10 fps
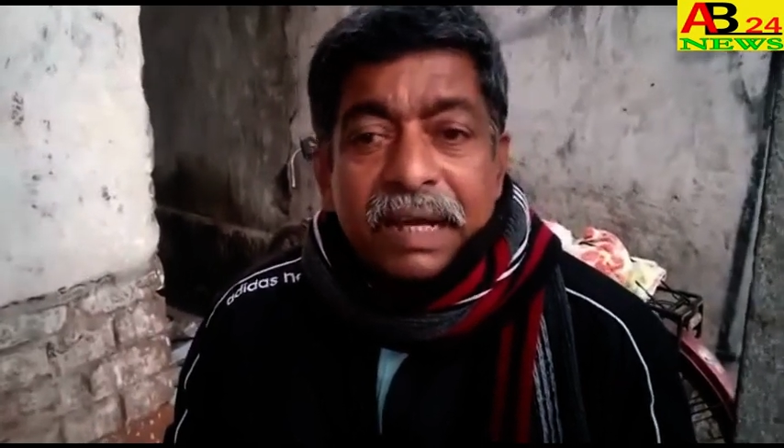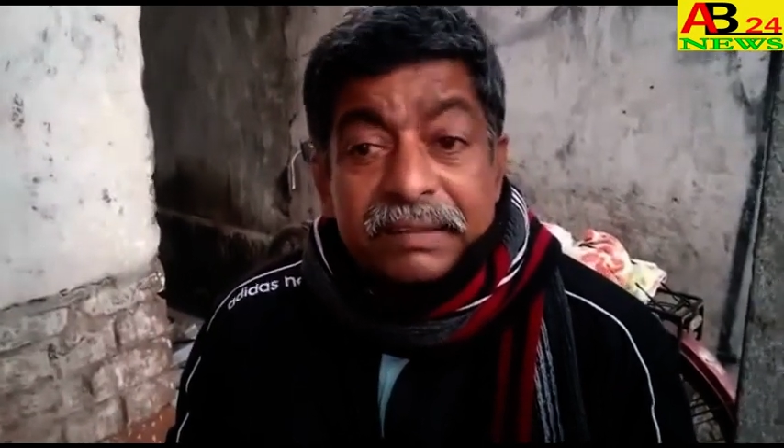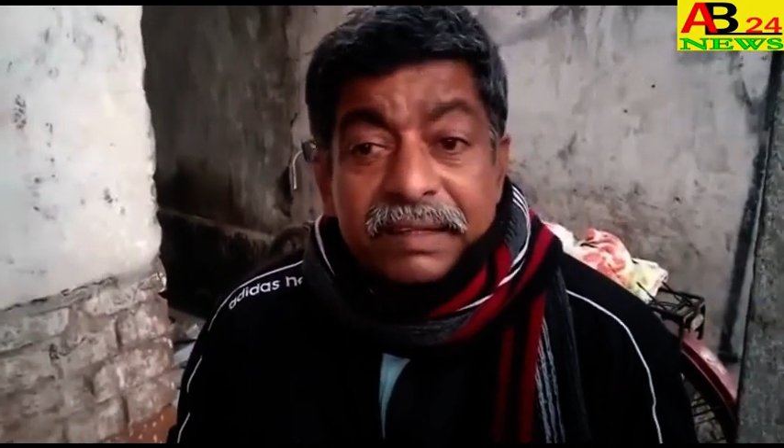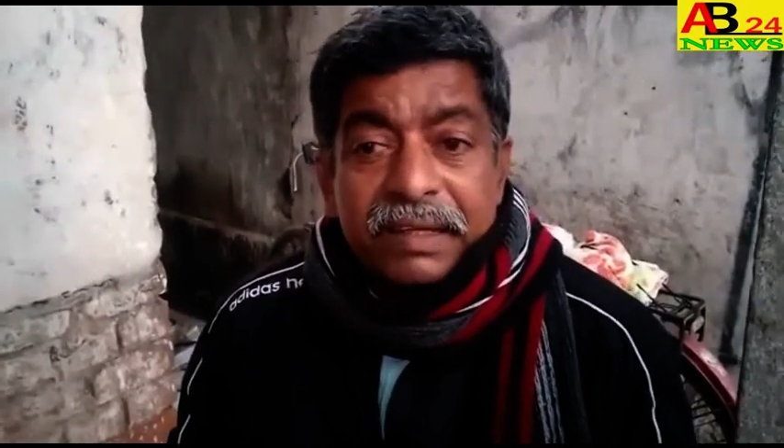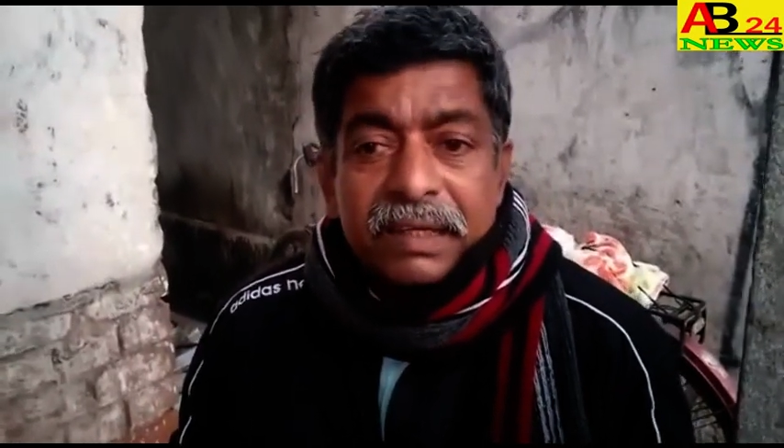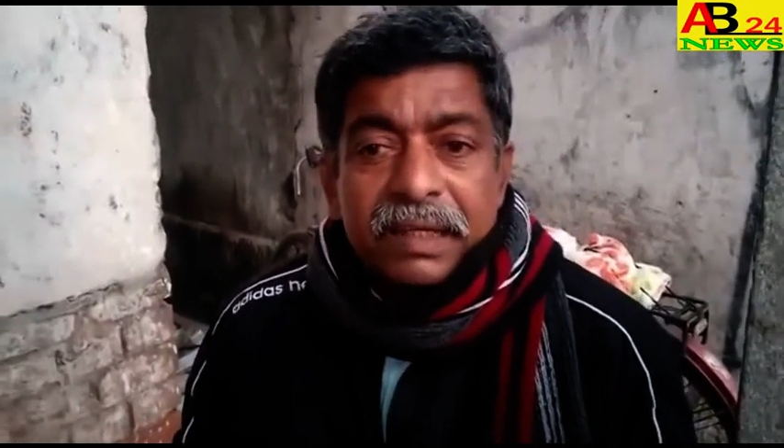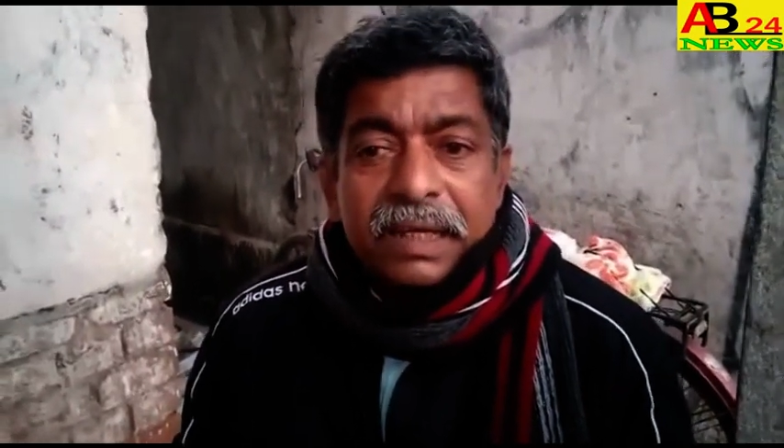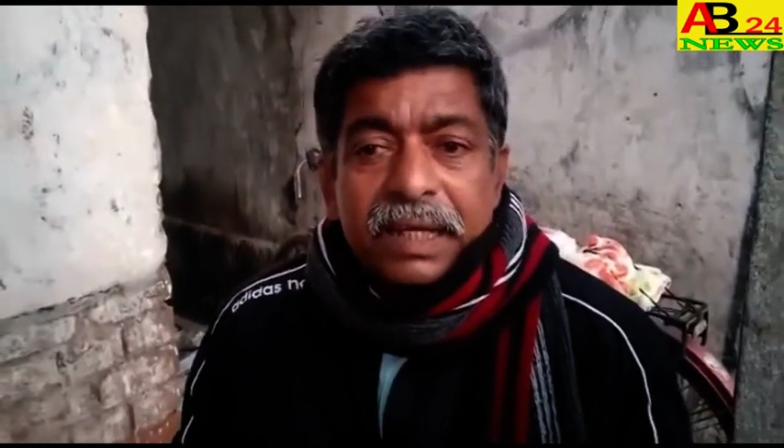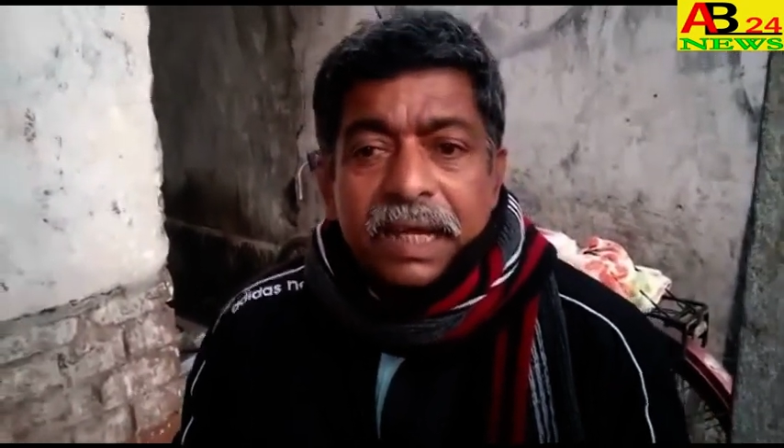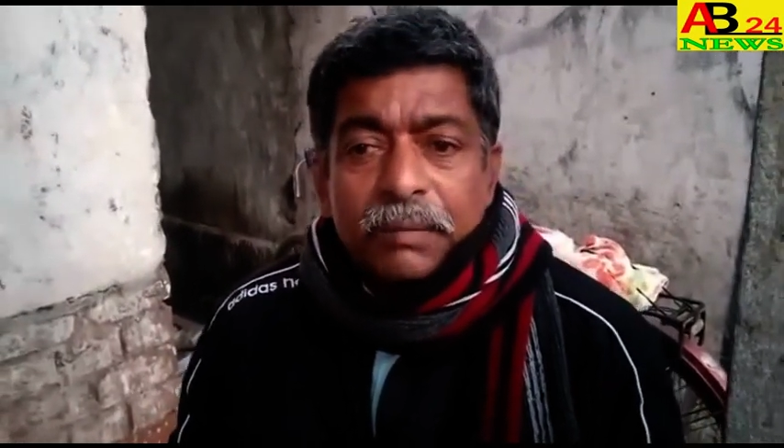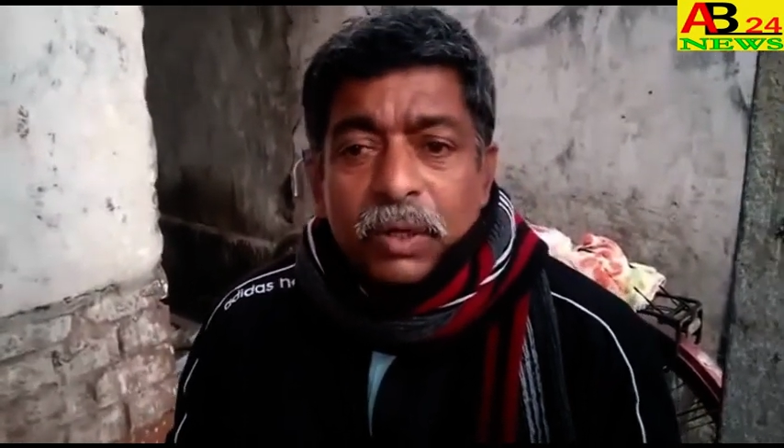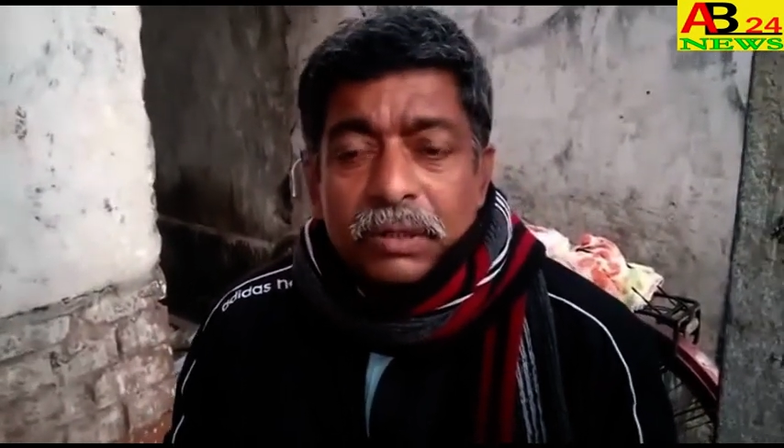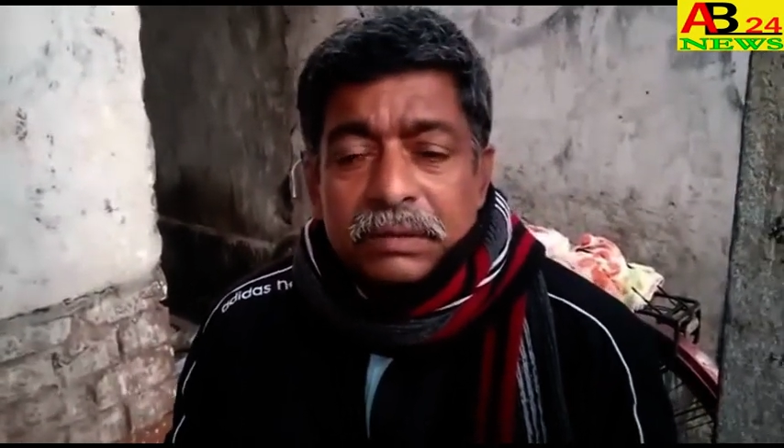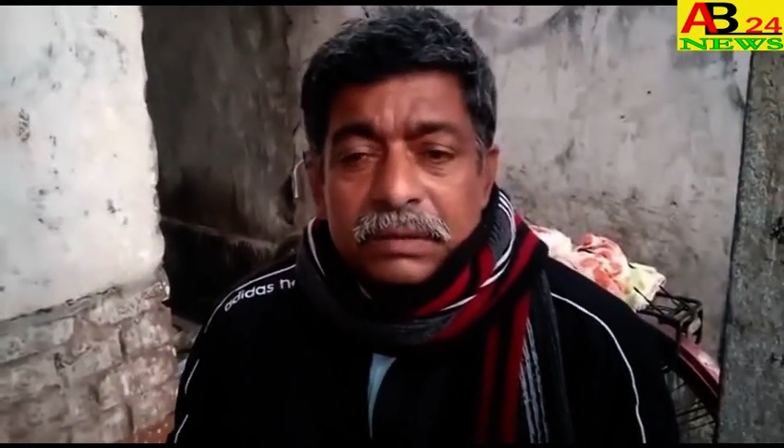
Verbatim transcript: তাগিদে এবং